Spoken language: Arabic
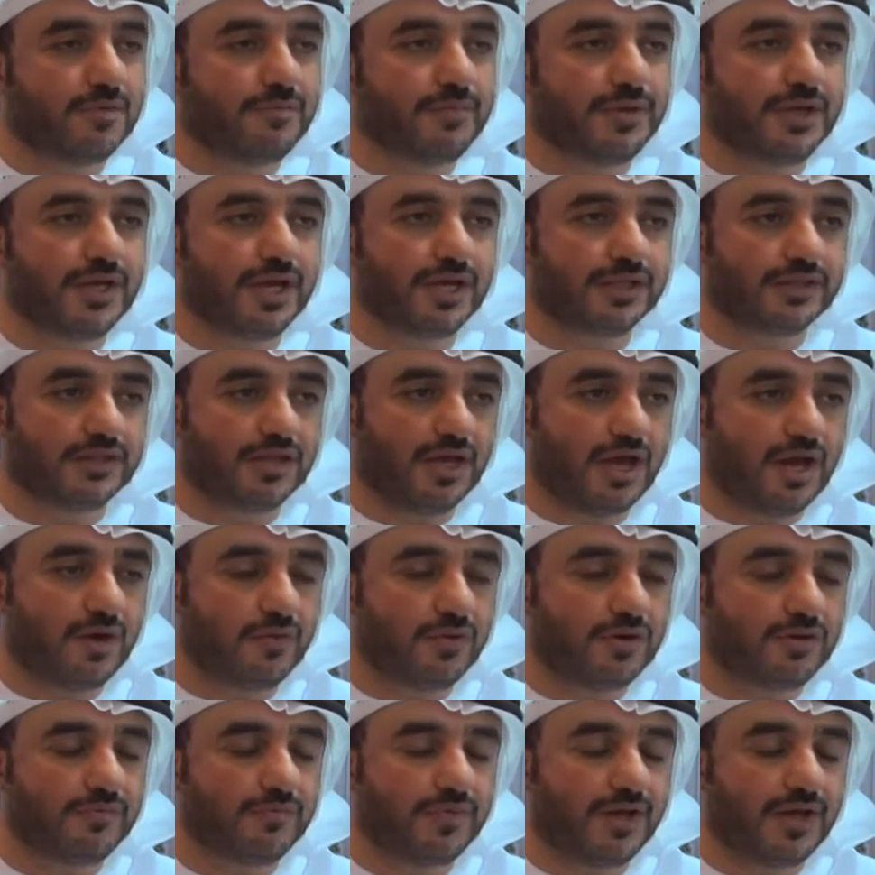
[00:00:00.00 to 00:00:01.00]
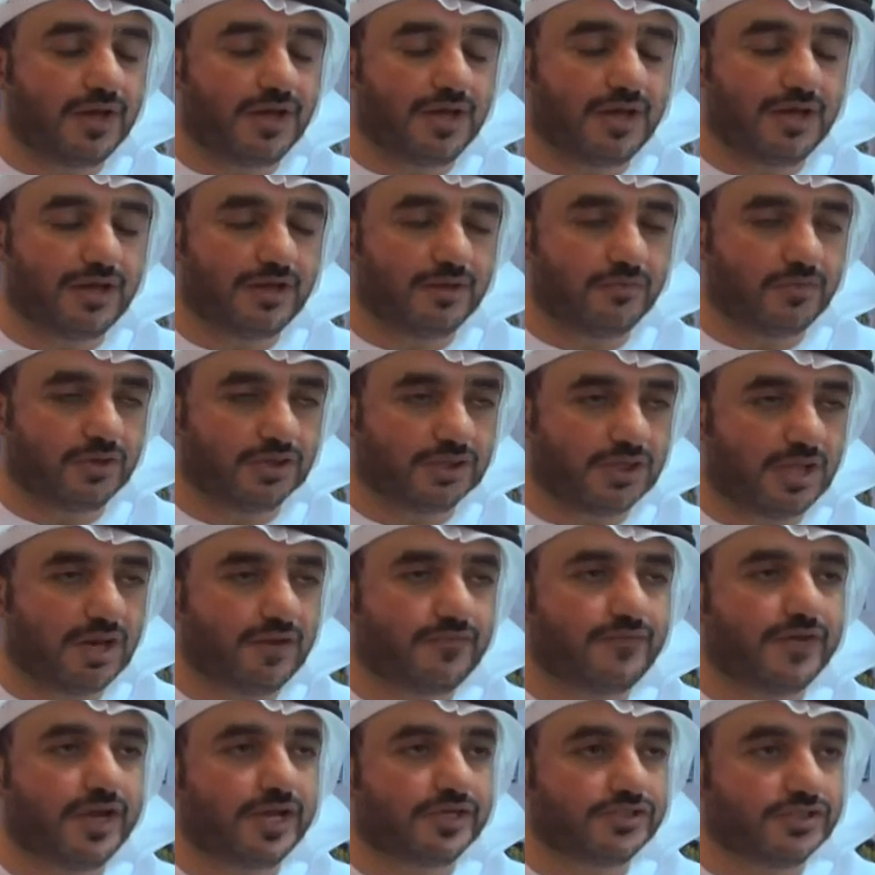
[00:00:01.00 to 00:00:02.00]
بالتعاون مع
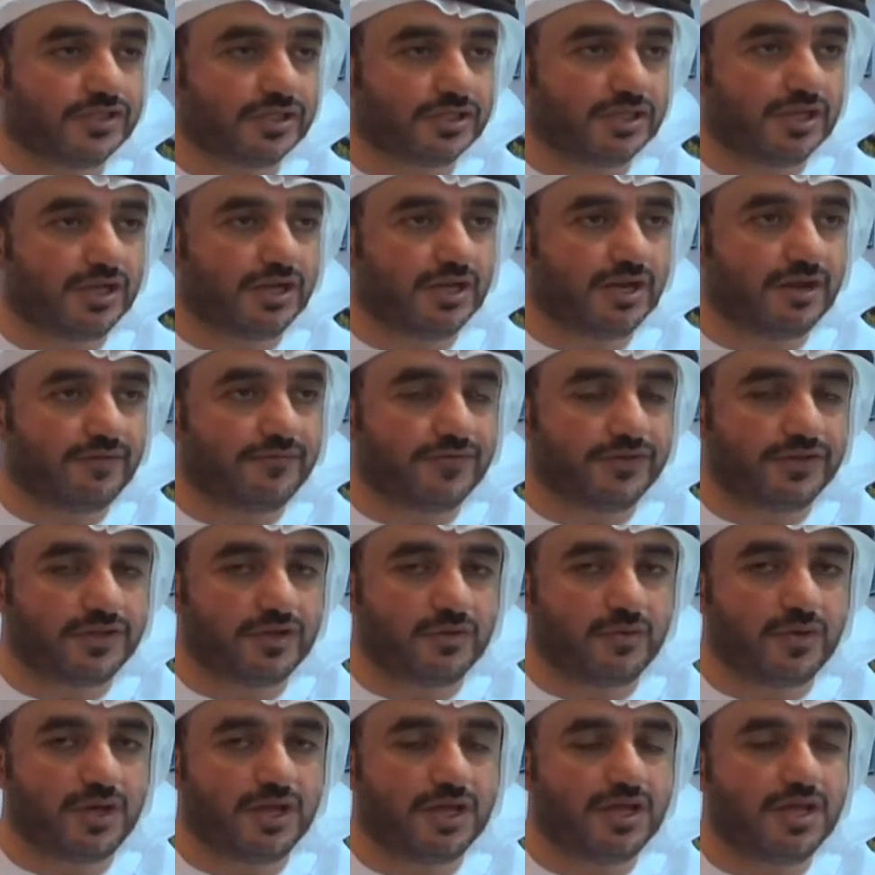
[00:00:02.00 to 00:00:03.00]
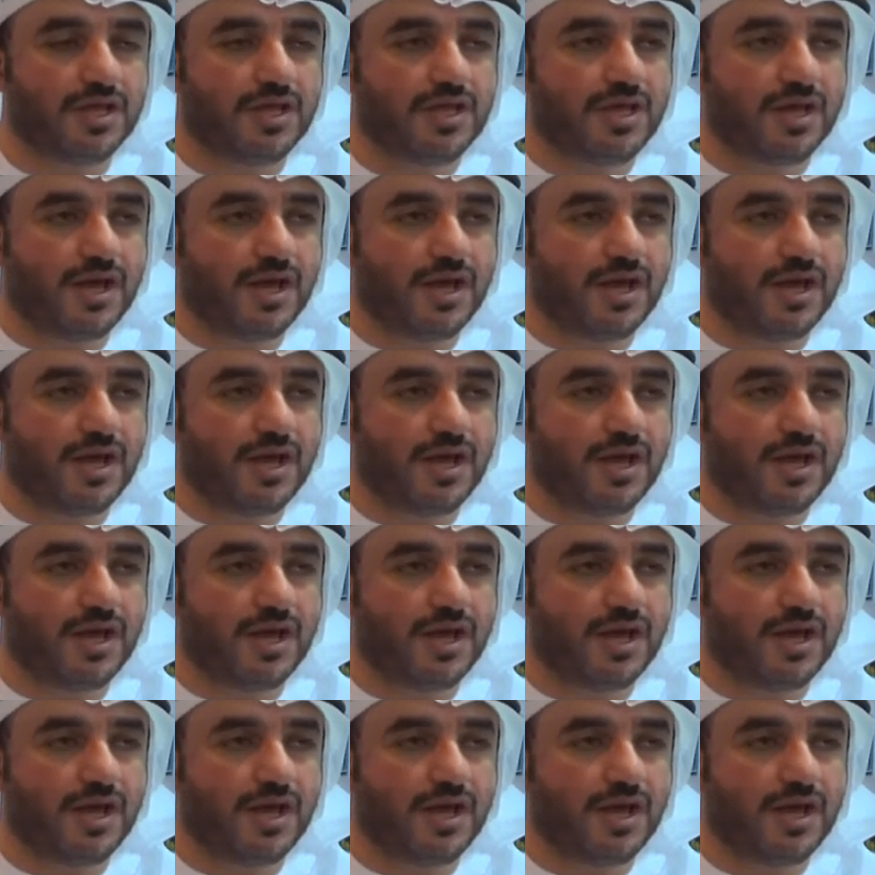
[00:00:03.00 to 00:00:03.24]
مختلف أجهزة الإعلام في الدولة